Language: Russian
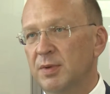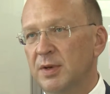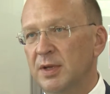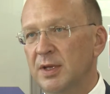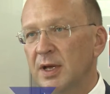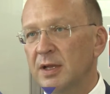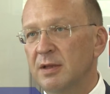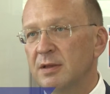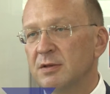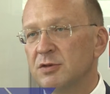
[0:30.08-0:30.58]

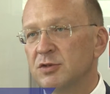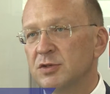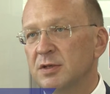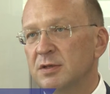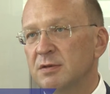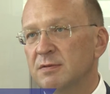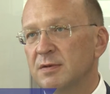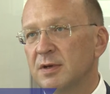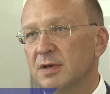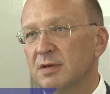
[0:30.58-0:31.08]
приятно
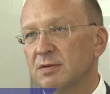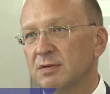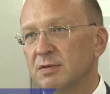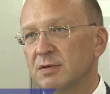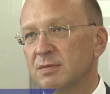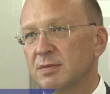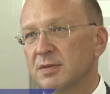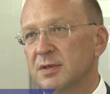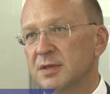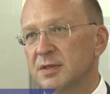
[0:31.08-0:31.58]
жить, в
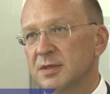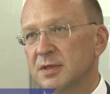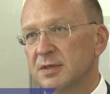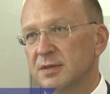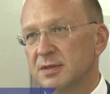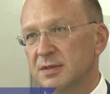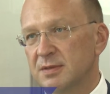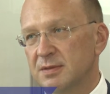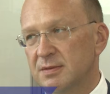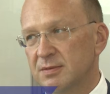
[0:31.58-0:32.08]
котором, так
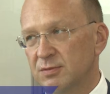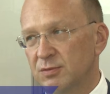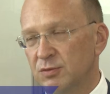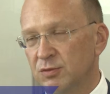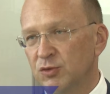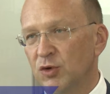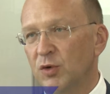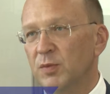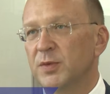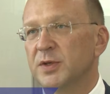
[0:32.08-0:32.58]
сказать,
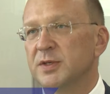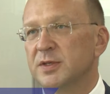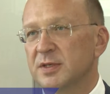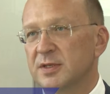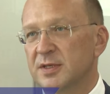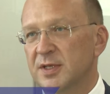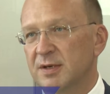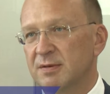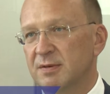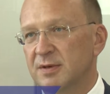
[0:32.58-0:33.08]
удобно
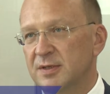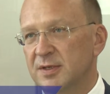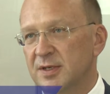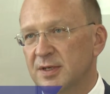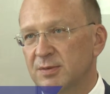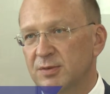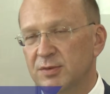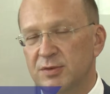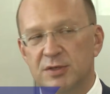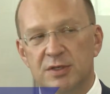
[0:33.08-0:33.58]
создавать
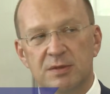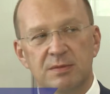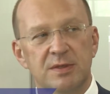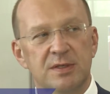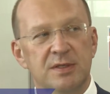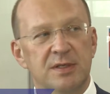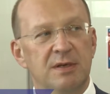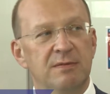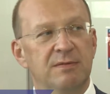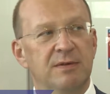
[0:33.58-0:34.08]
рабочие
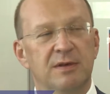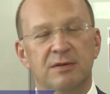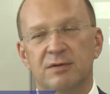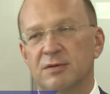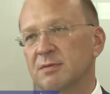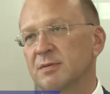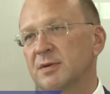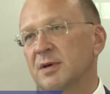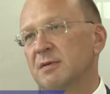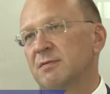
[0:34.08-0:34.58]
места, в
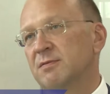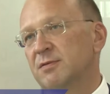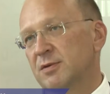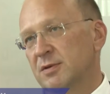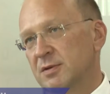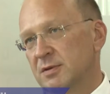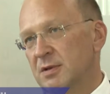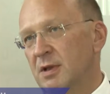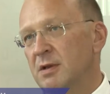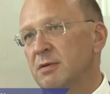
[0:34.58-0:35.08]
котором
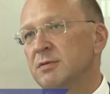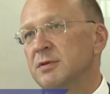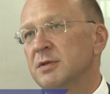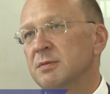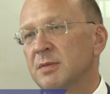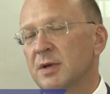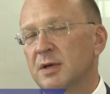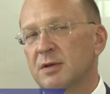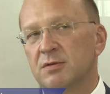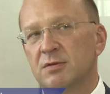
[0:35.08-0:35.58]
комфортно
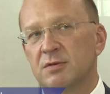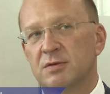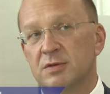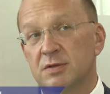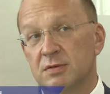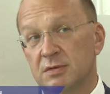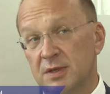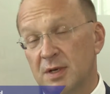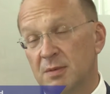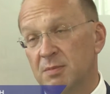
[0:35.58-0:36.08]
людям, которые
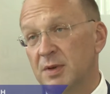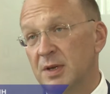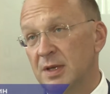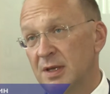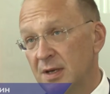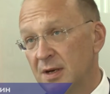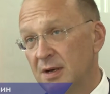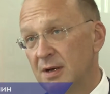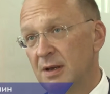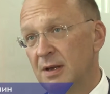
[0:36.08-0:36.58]
сюда
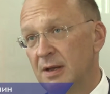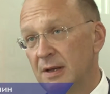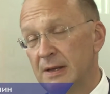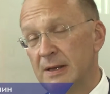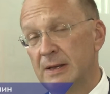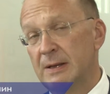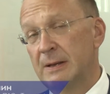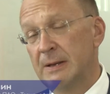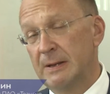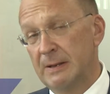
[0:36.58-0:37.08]
приехали.
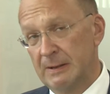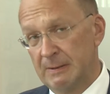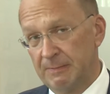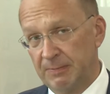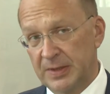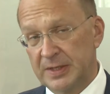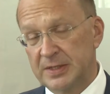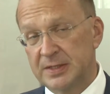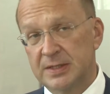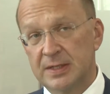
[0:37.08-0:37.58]

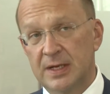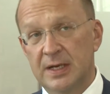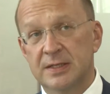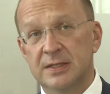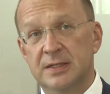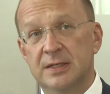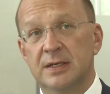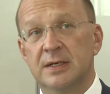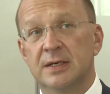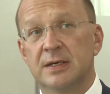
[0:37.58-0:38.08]

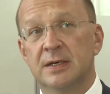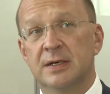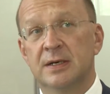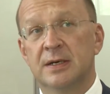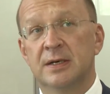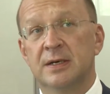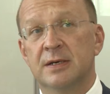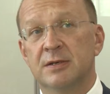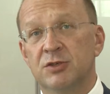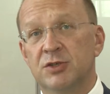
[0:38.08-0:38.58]
Кстати,
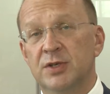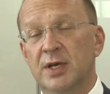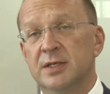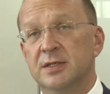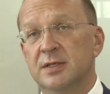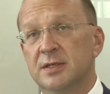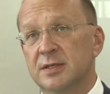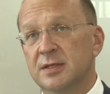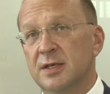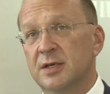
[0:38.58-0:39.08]
э,
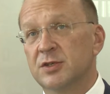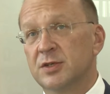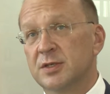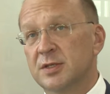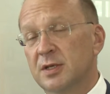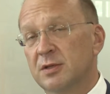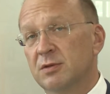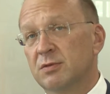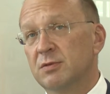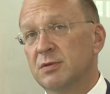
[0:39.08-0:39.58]
часть из наших
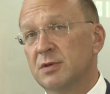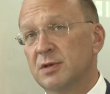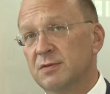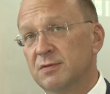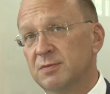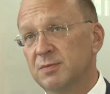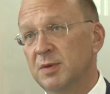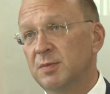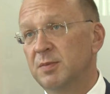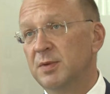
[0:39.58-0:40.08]

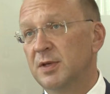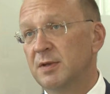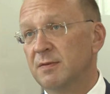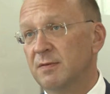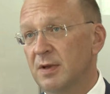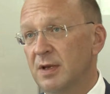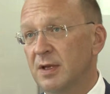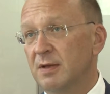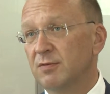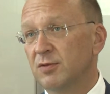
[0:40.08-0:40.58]
сотрудников мы
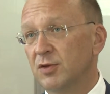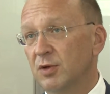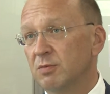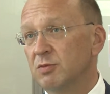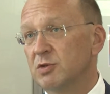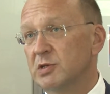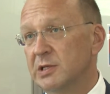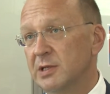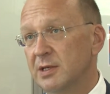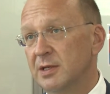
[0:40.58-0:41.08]
перевели, в том
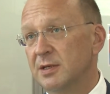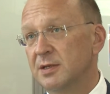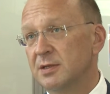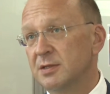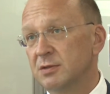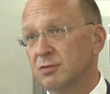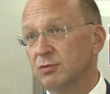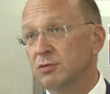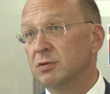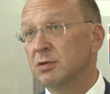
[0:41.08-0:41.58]
числе
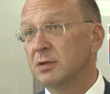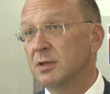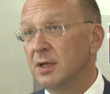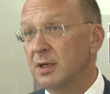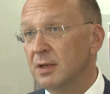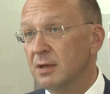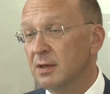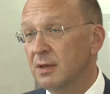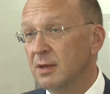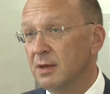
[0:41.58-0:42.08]
из
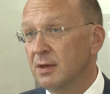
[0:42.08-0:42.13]
Ухты,